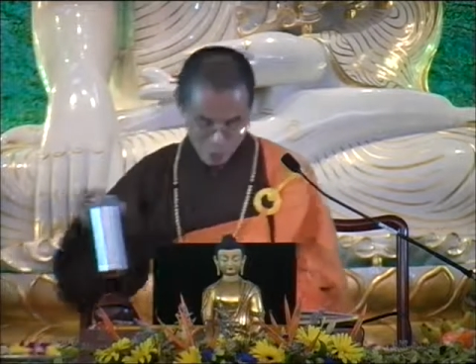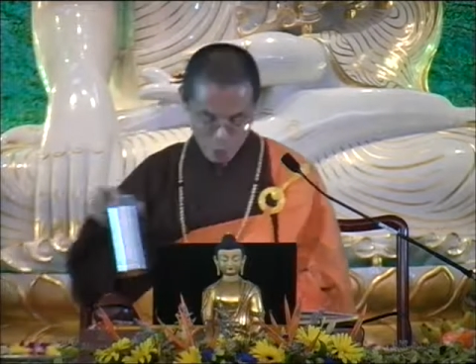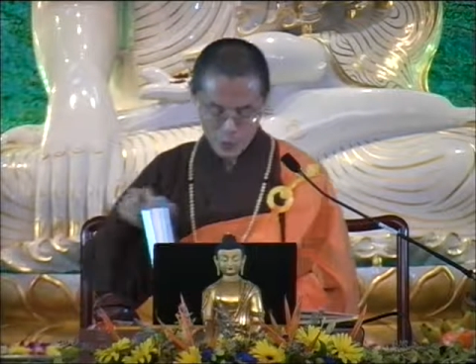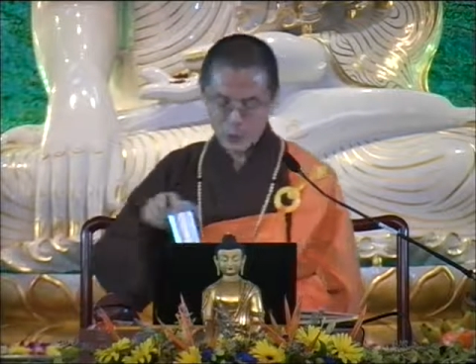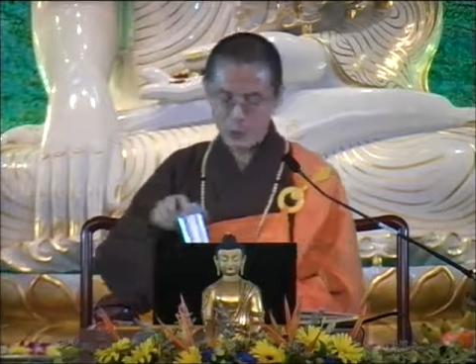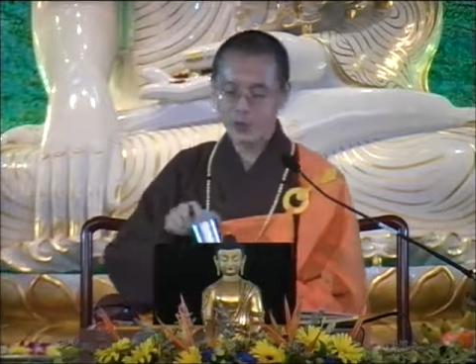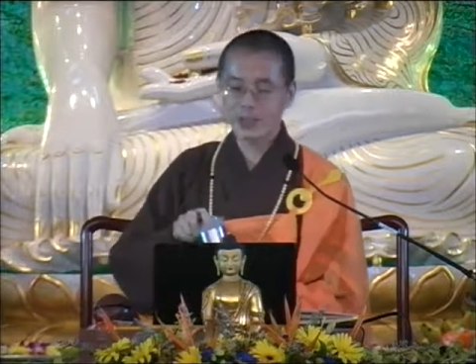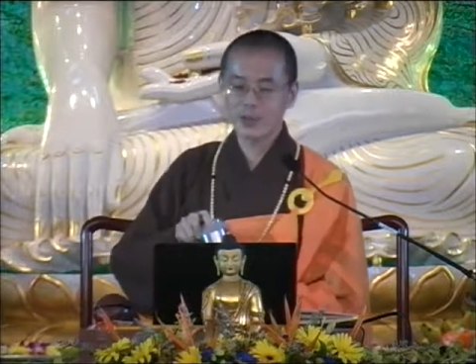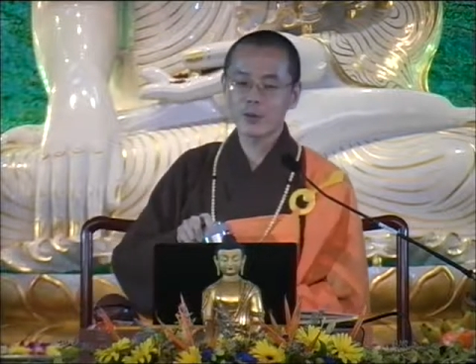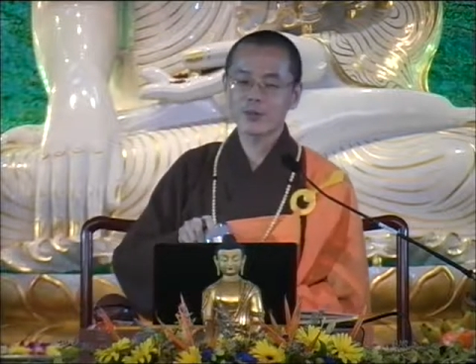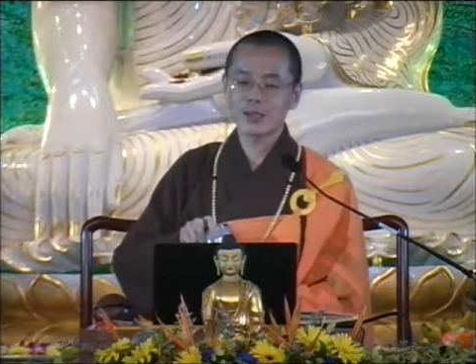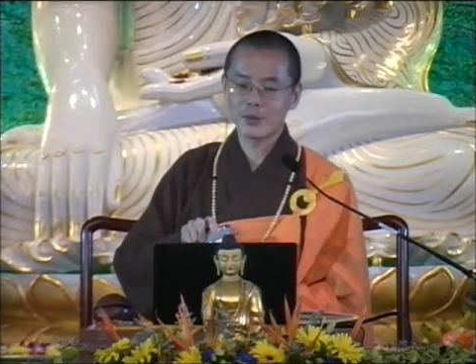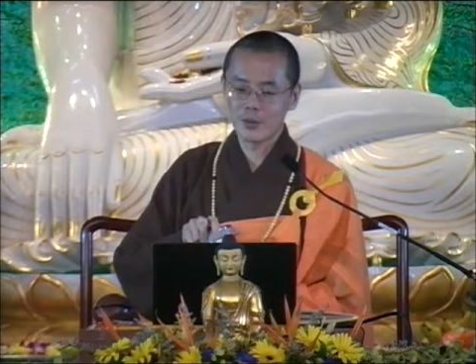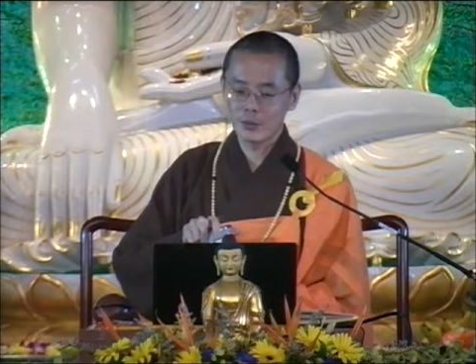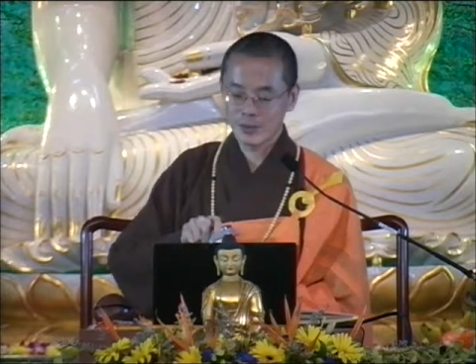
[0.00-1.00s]
或许对不
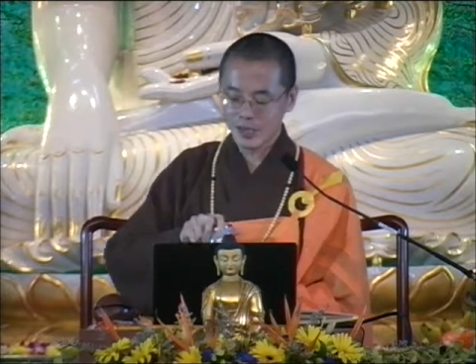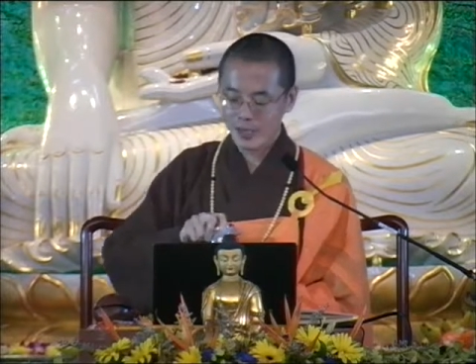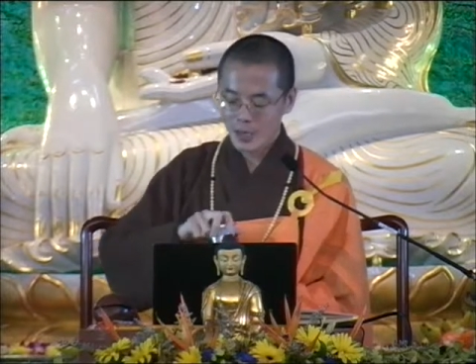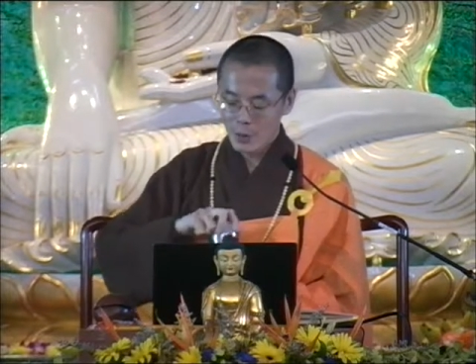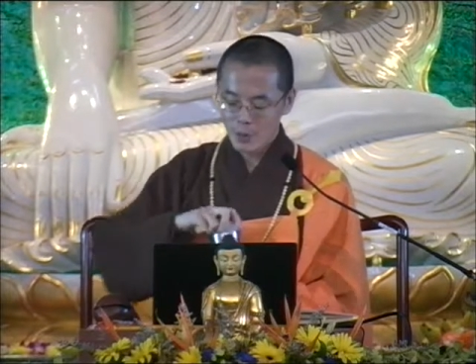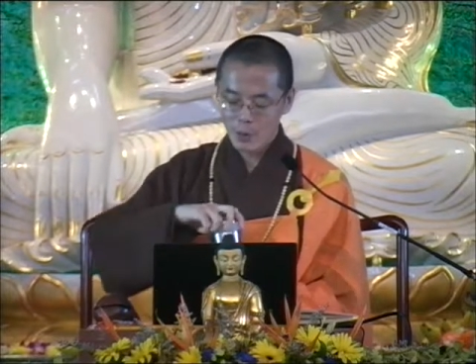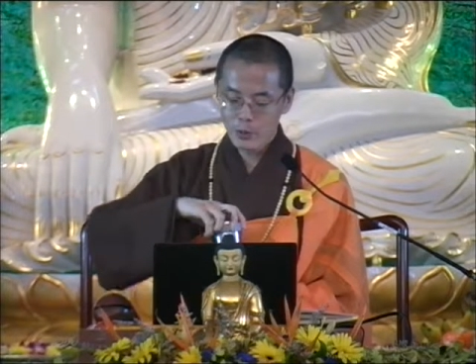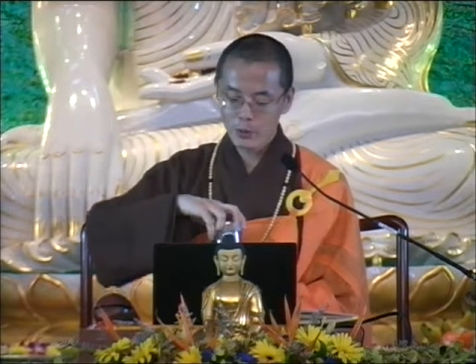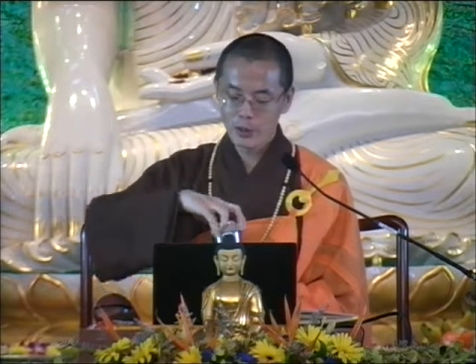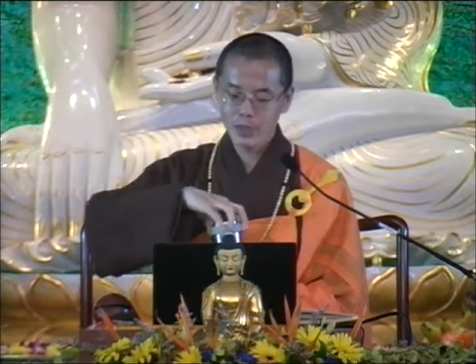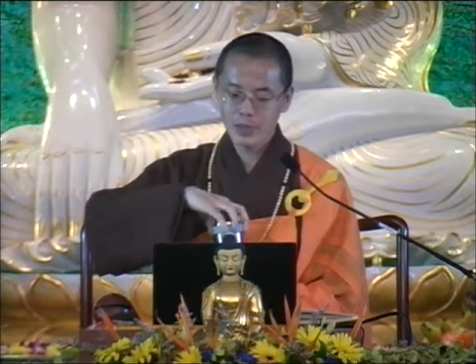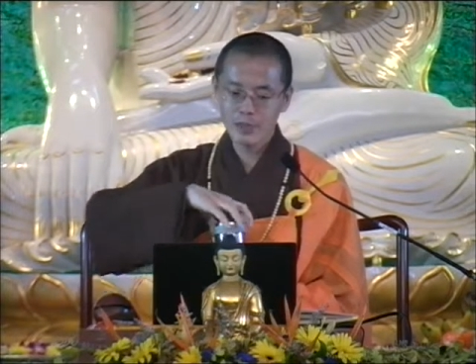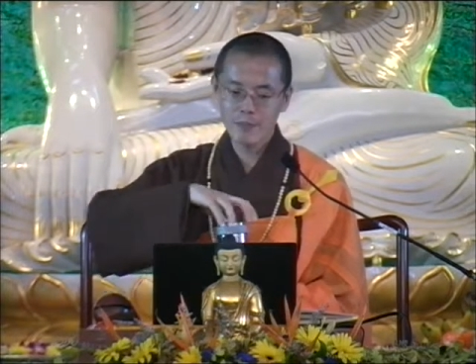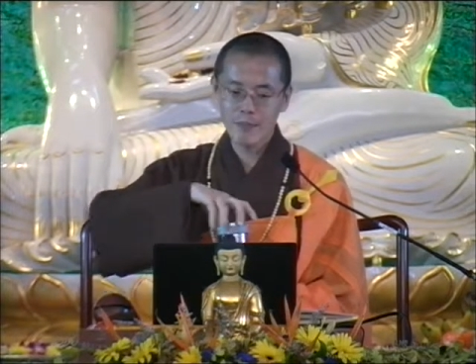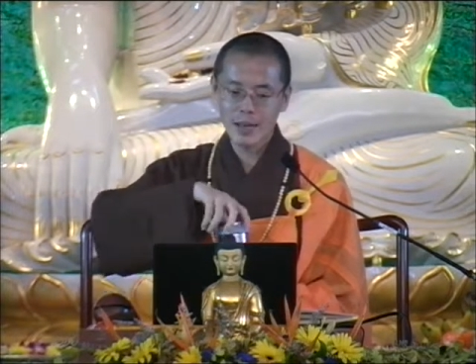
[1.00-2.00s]
起，或许你
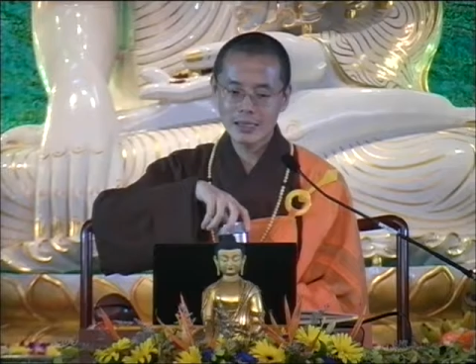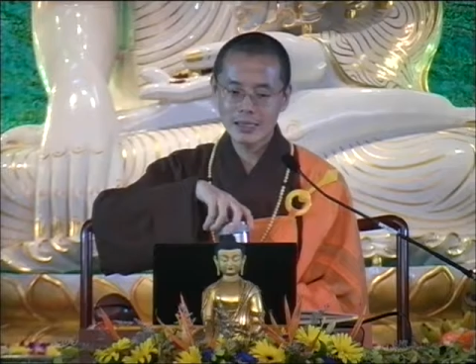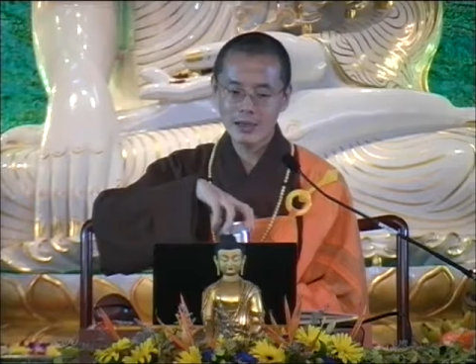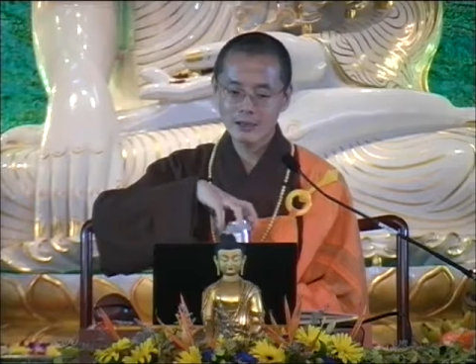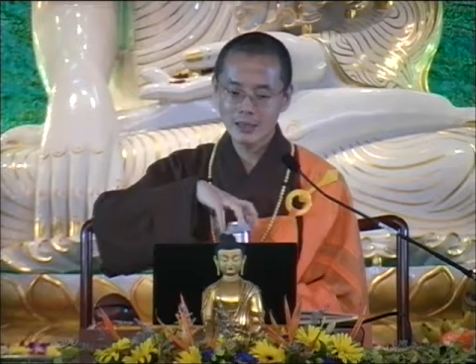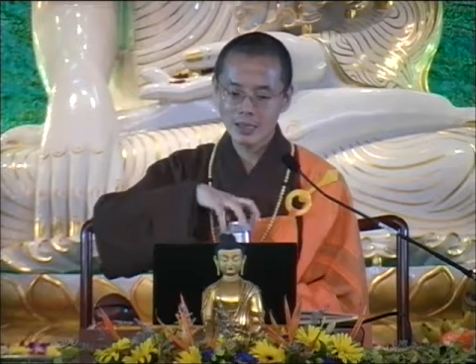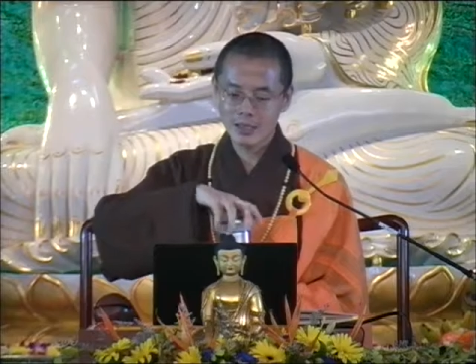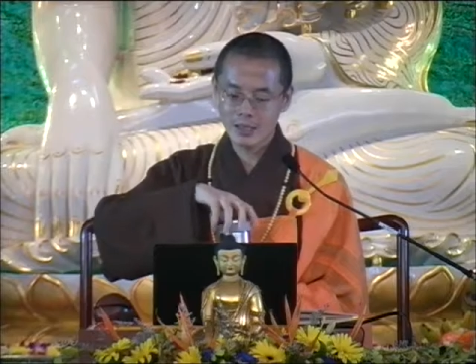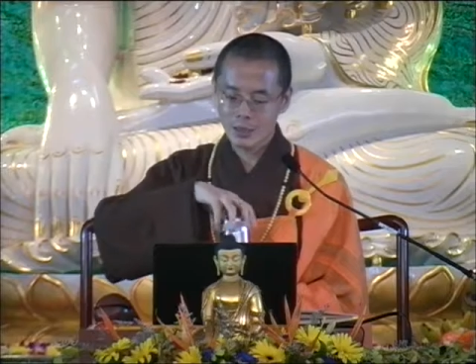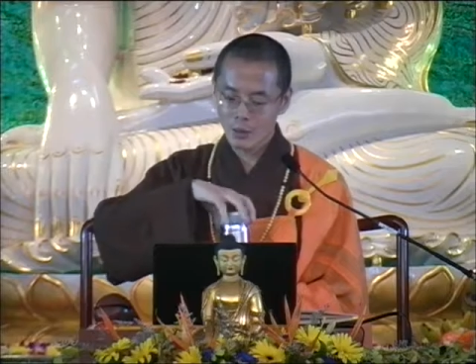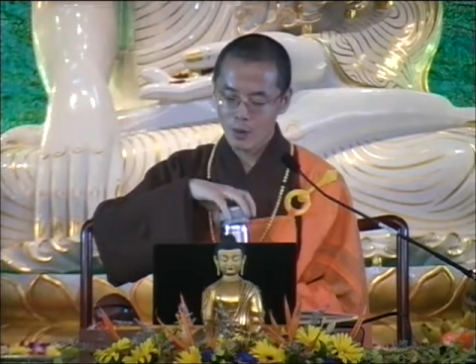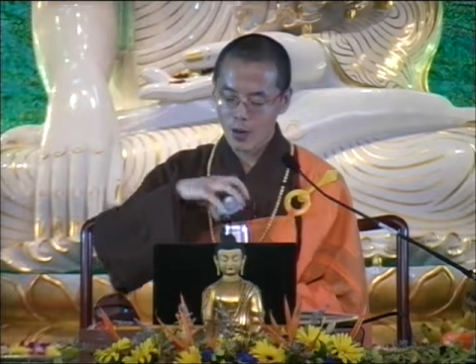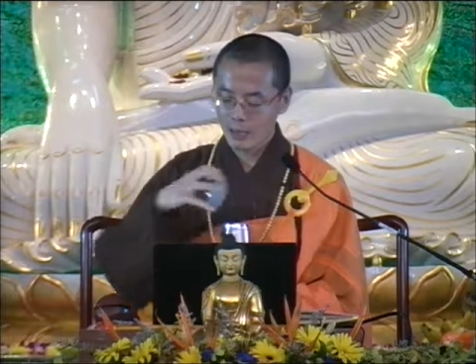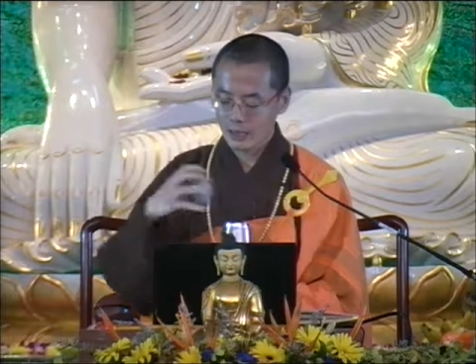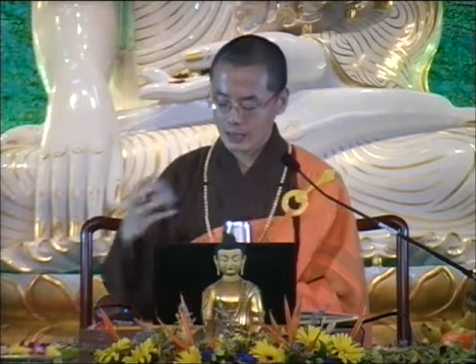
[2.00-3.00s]
是白教弟子的话，